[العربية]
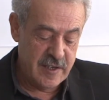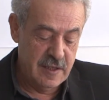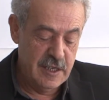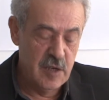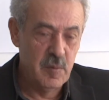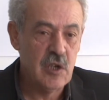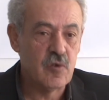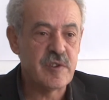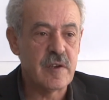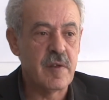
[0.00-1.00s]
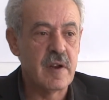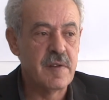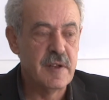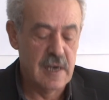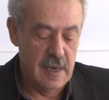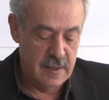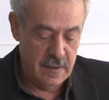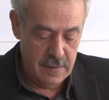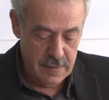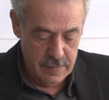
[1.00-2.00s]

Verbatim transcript: جسدية 139 العدد